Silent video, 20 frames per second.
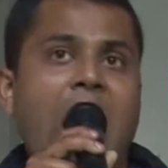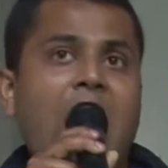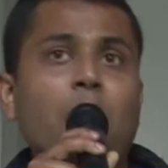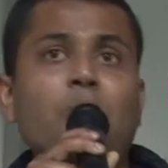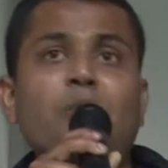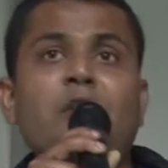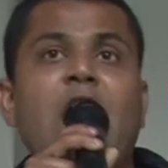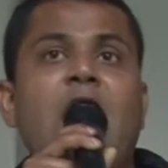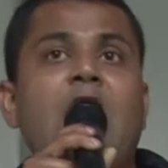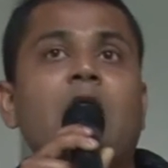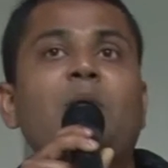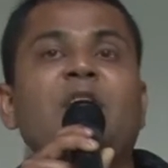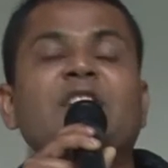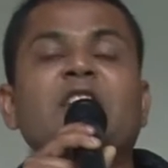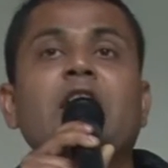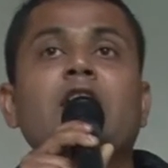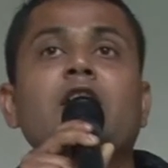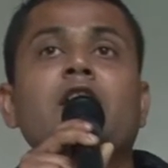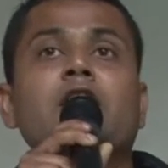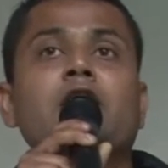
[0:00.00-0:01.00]
আমরা
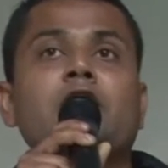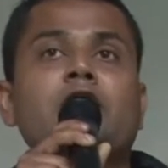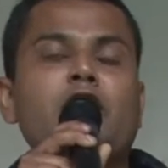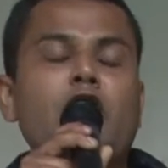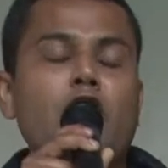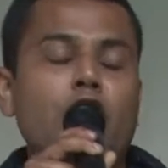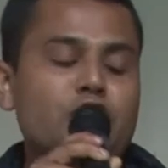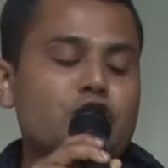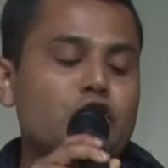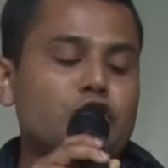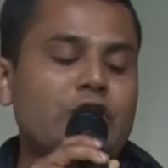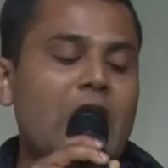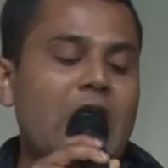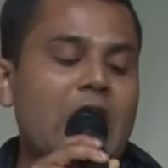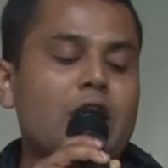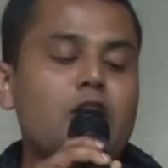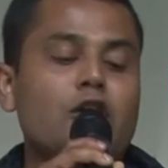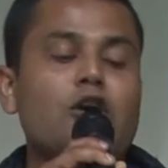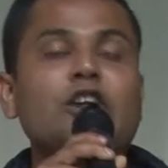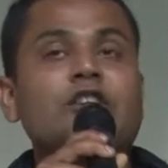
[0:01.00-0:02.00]
আমাদের
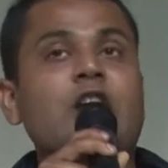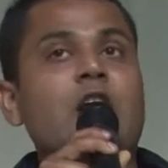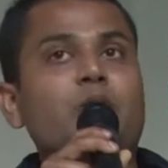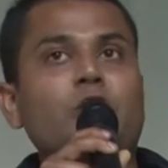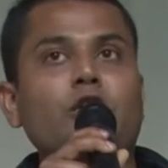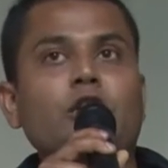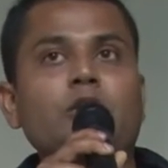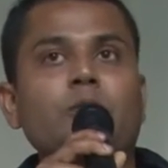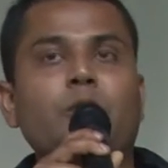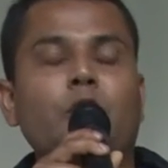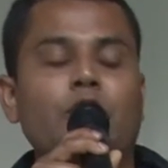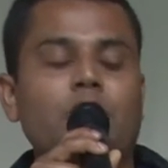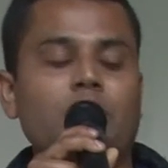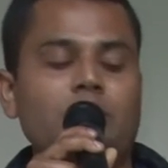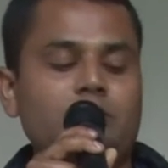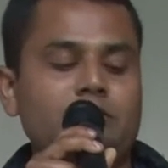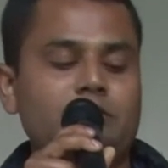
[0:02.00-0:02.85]
গৃহহীনতার কথা বলবো